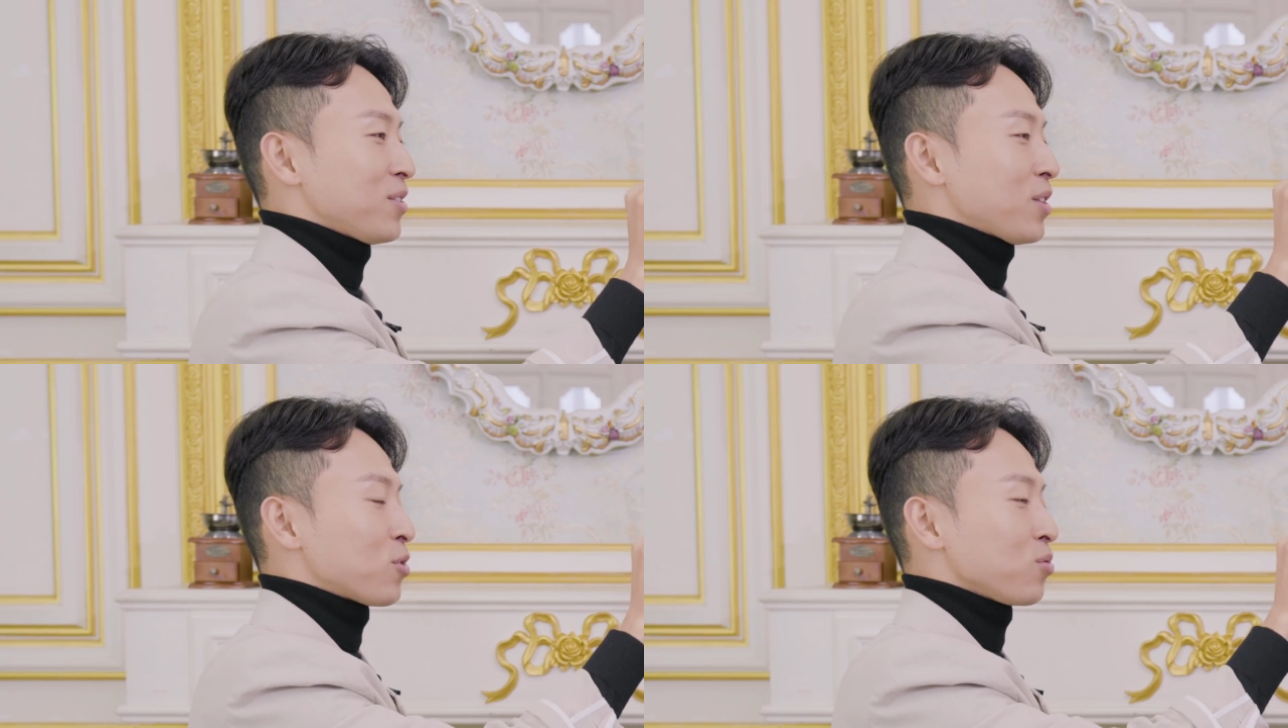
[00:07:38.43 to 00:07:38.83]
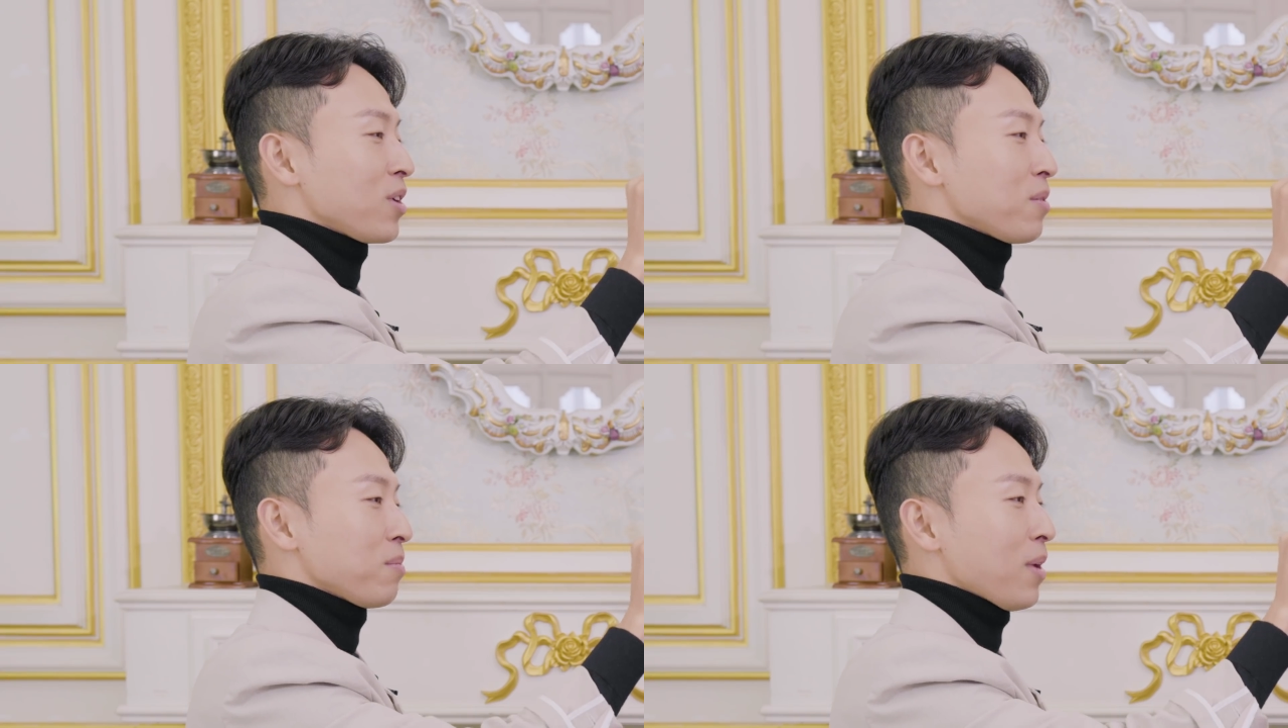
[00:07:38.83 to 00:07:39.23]
진짜
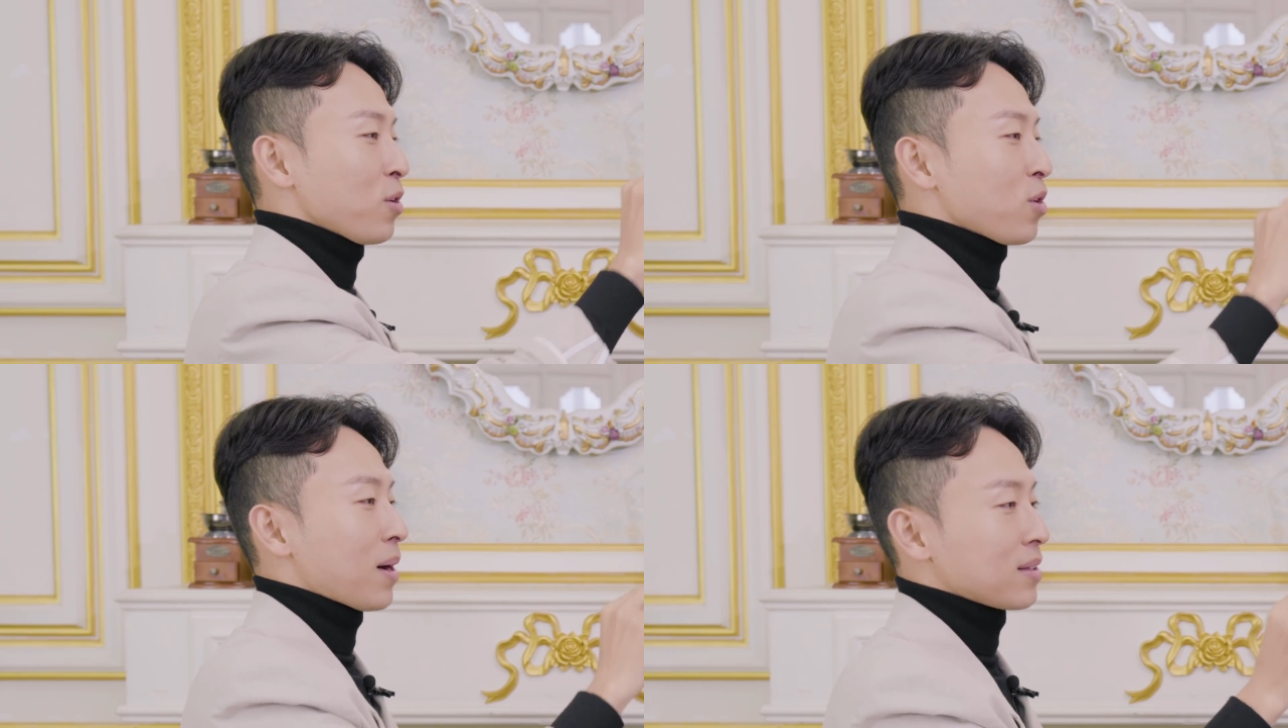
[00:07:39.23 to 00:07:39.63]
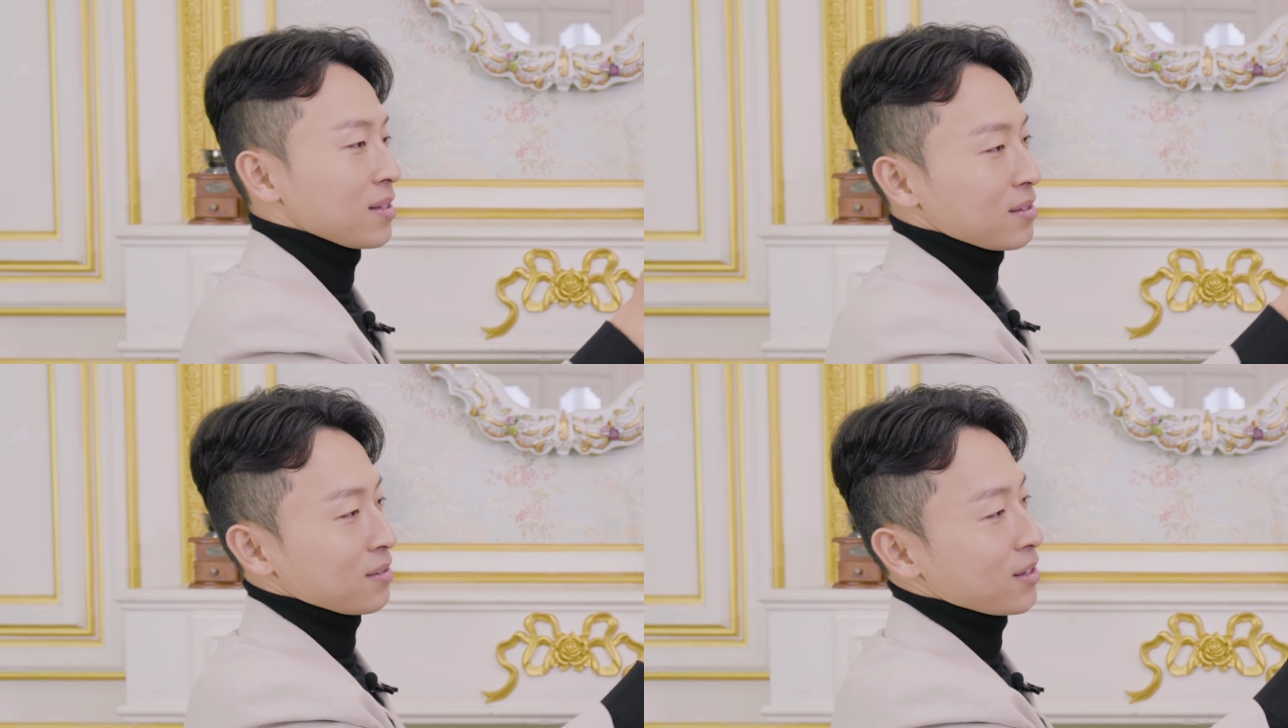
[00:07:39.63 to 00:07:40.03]
나중에 메이크업
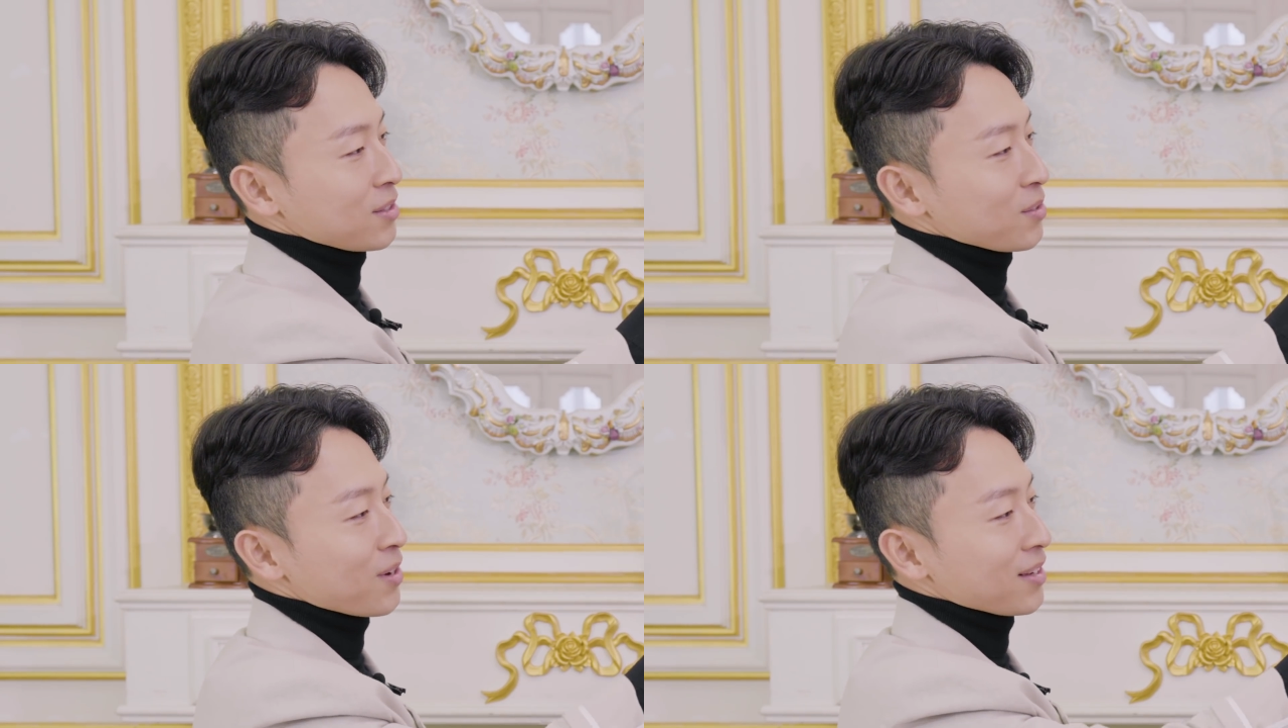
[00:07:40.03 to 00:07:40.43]
아티스트 되시는 거